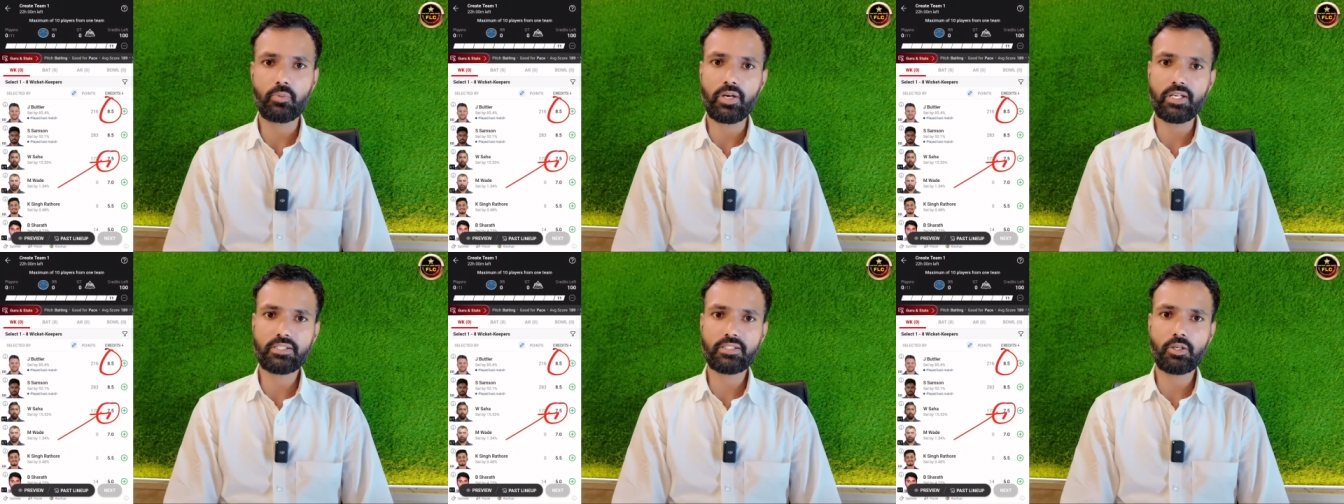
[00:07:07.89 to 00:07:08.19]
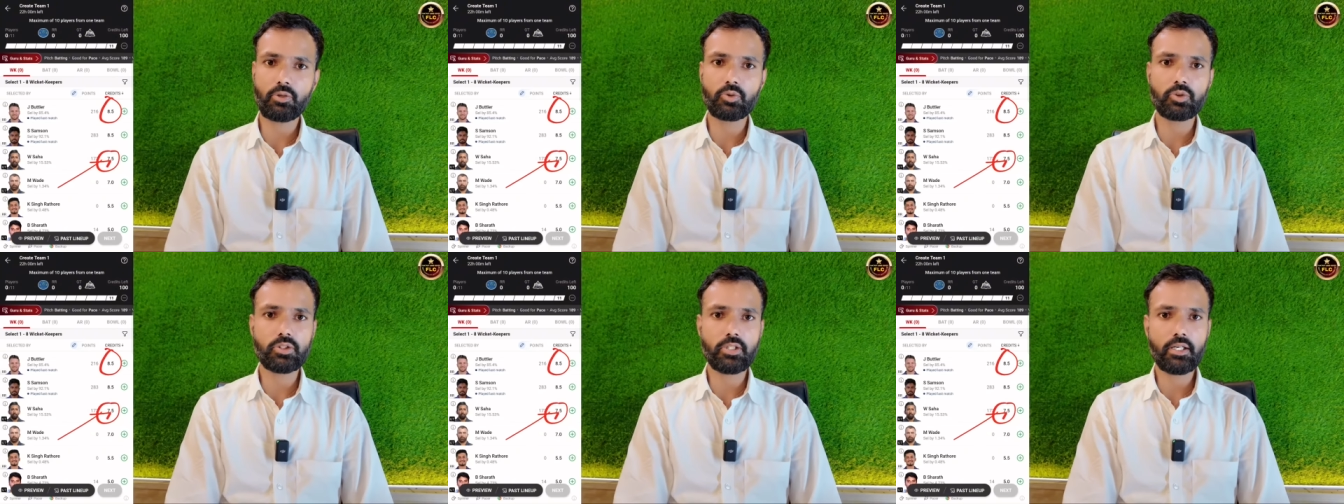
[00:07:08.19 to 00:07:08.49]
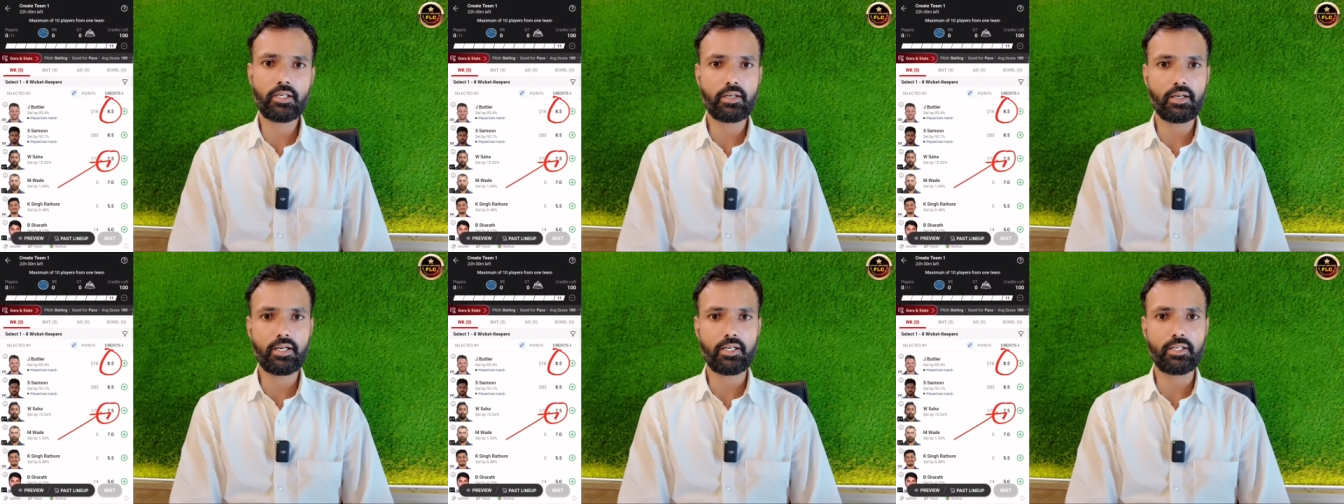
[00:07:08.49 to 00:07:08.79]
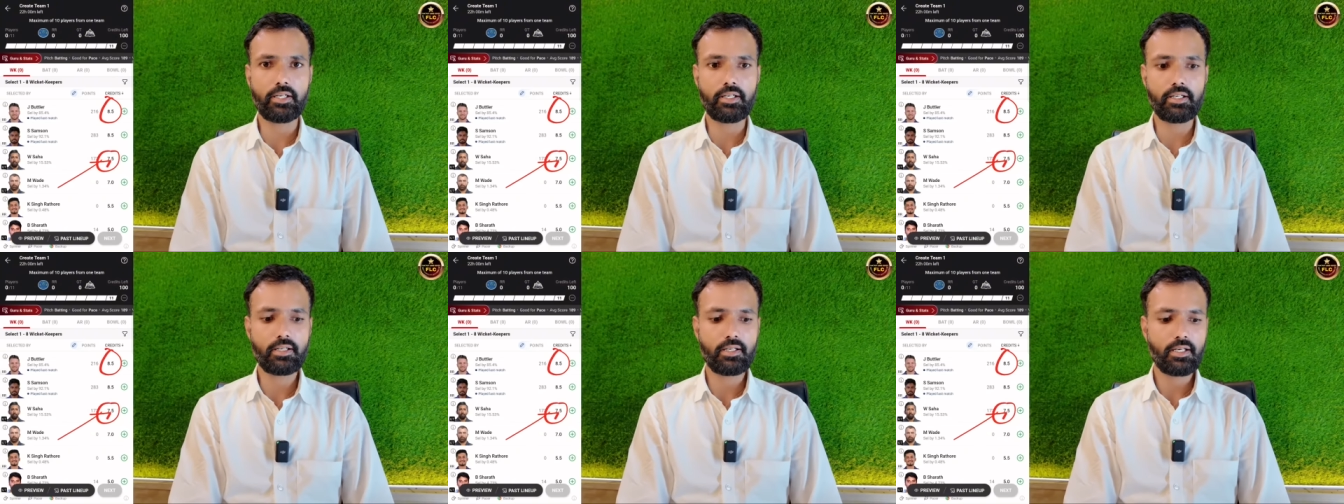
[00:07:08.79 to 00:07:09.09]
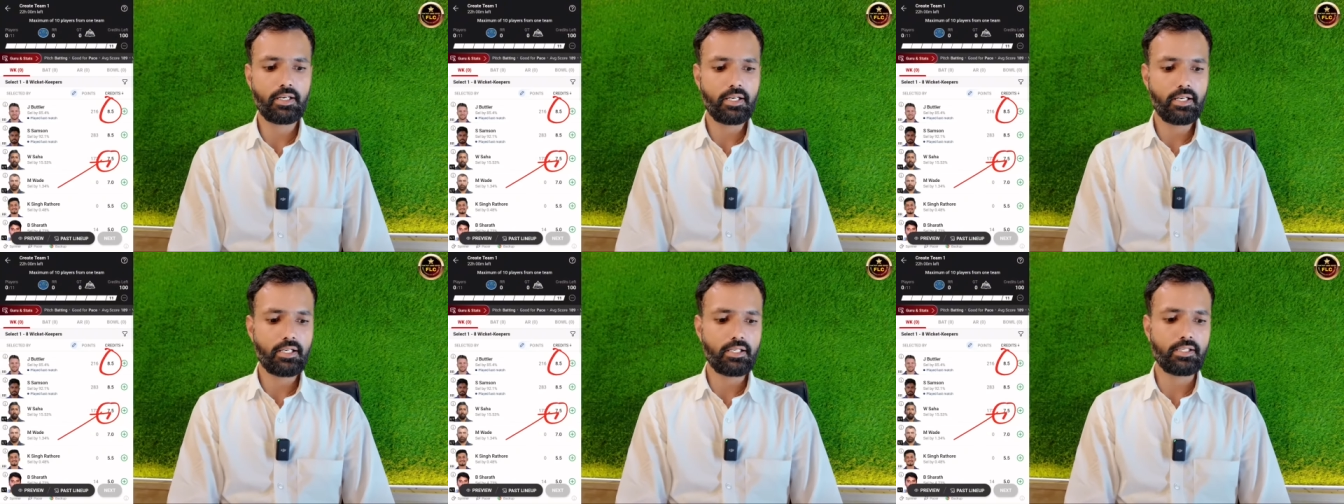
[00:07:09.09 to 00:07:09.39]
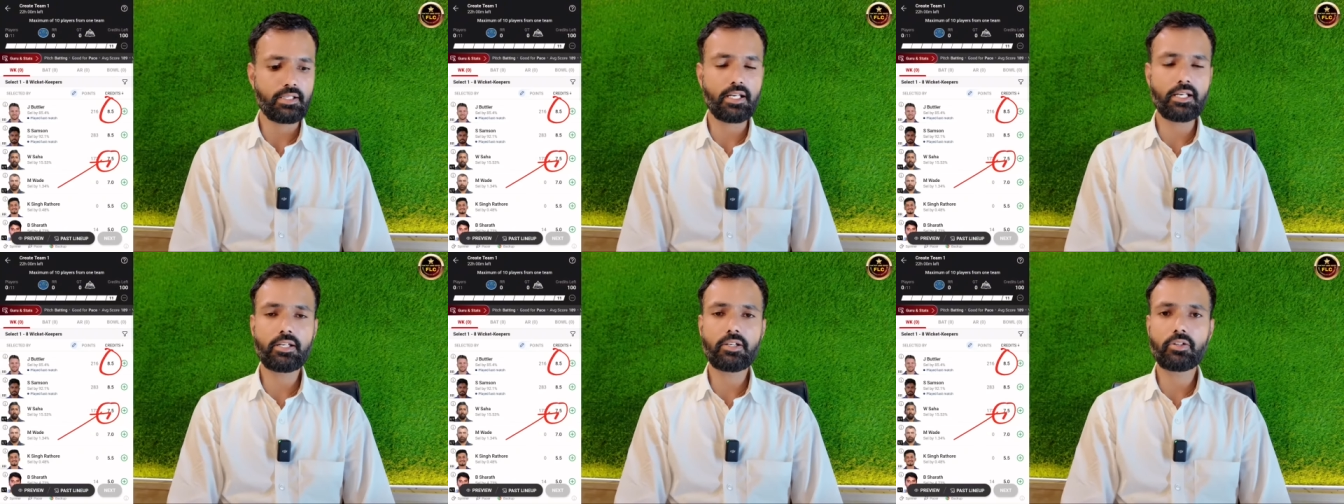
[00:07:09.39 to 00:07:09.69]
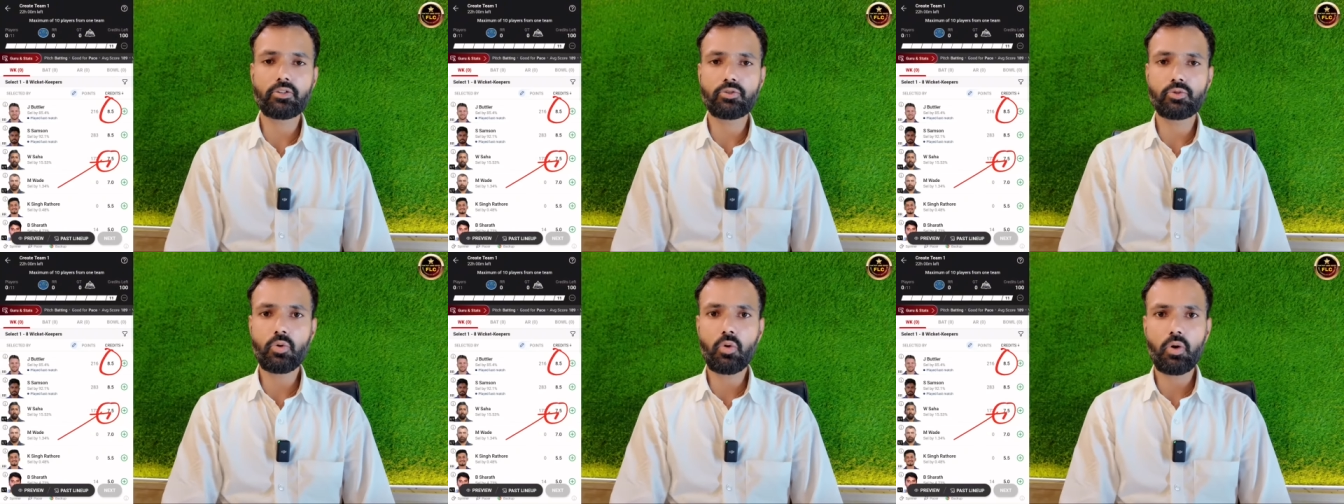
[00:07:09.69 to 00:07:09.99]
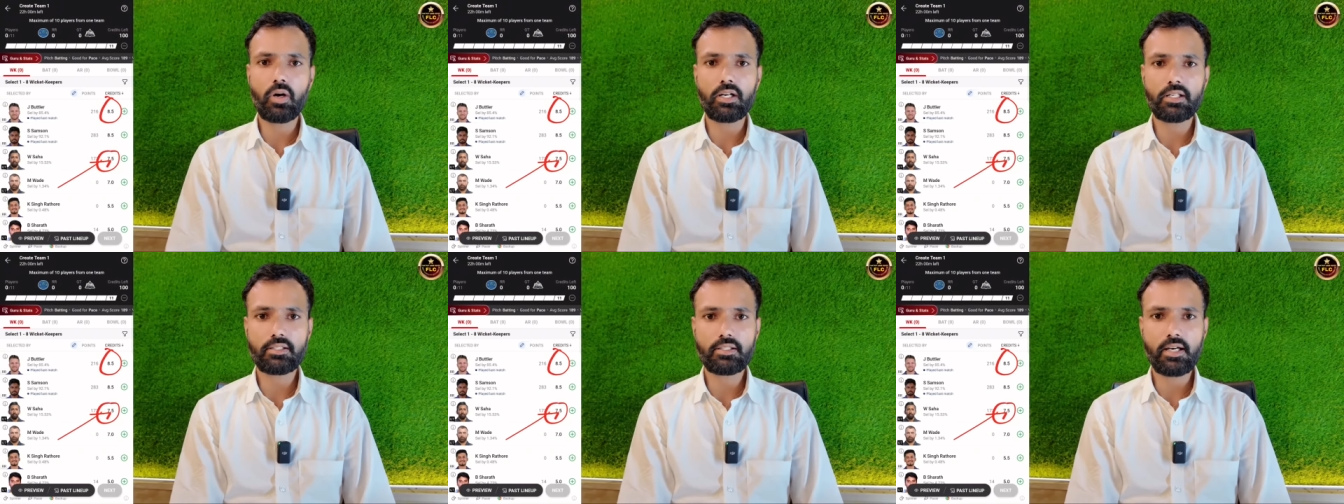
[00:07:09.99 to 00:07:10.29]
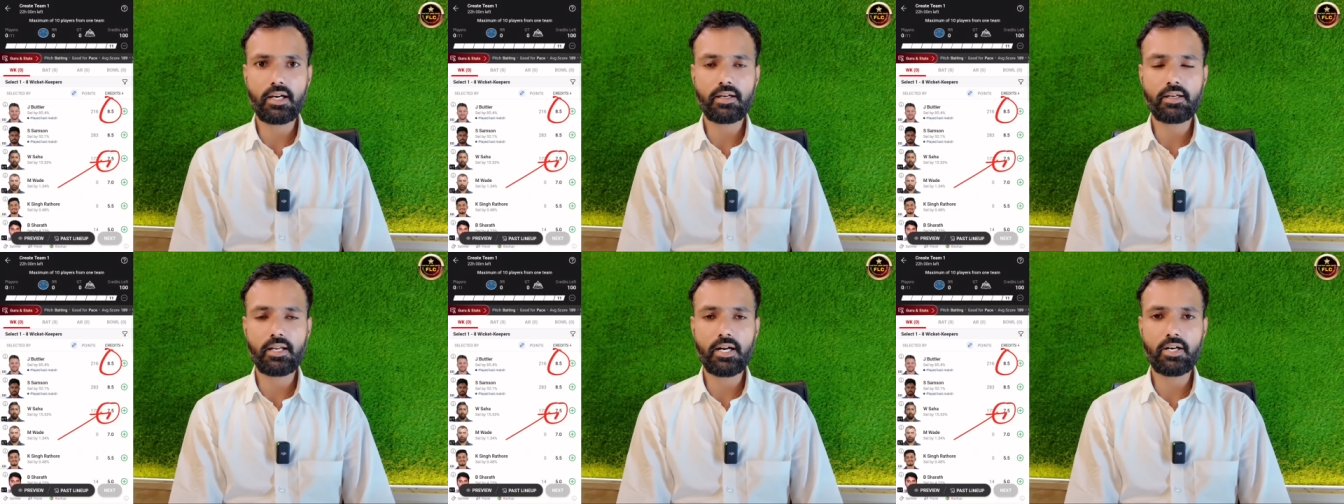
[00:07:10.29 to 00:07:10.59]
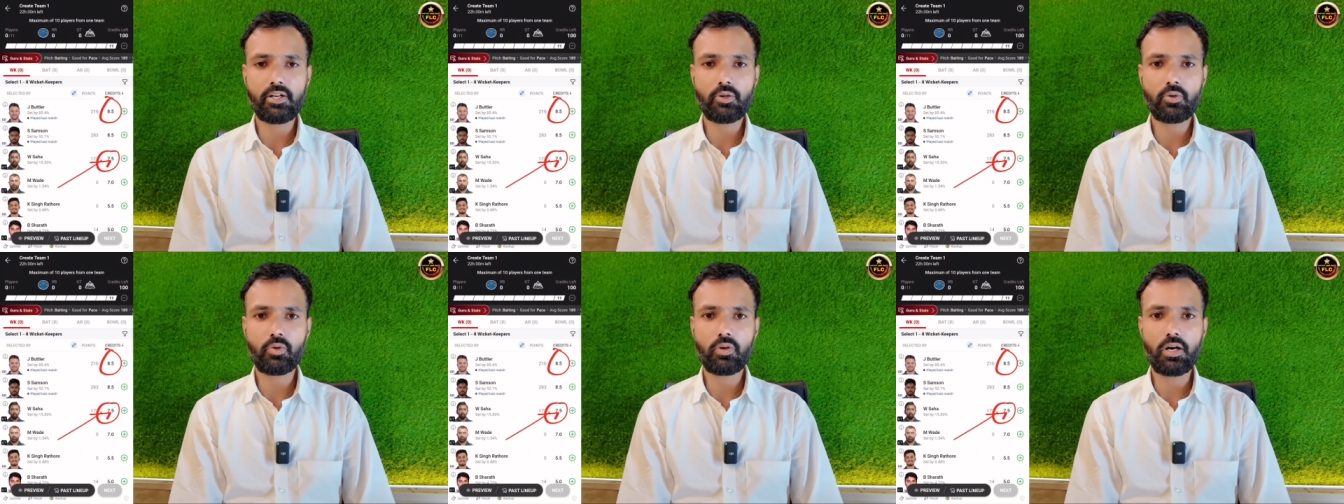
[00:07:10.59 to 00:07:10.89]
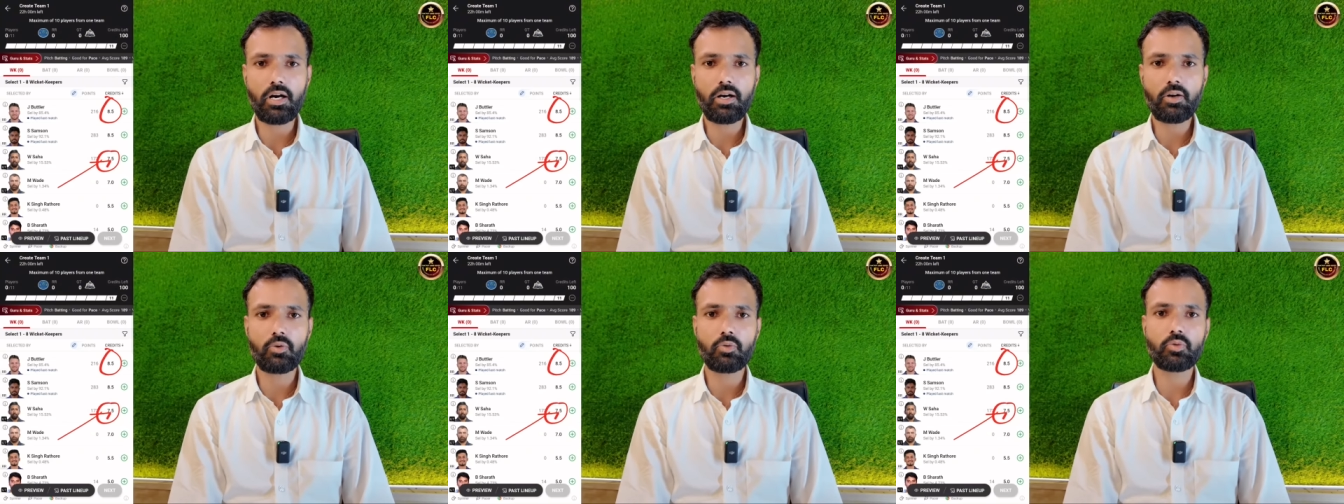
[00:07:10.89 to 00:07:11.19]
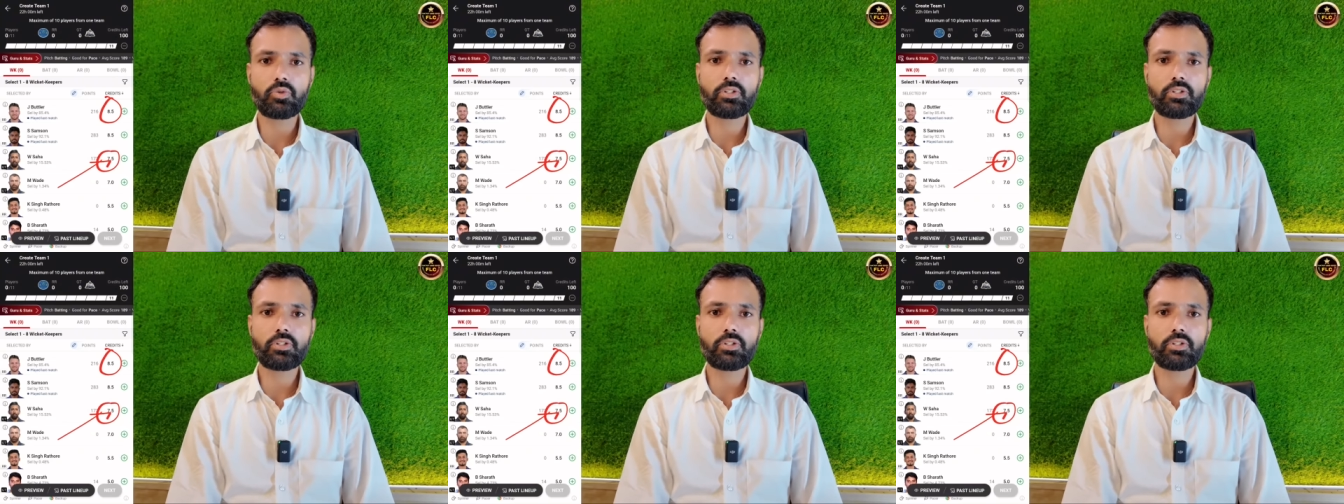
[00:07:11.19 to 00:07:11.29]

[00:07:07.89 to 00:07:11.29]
वैसा उसका क्रेडिट यानी कि जो अच्छा खिलाड़ी होगा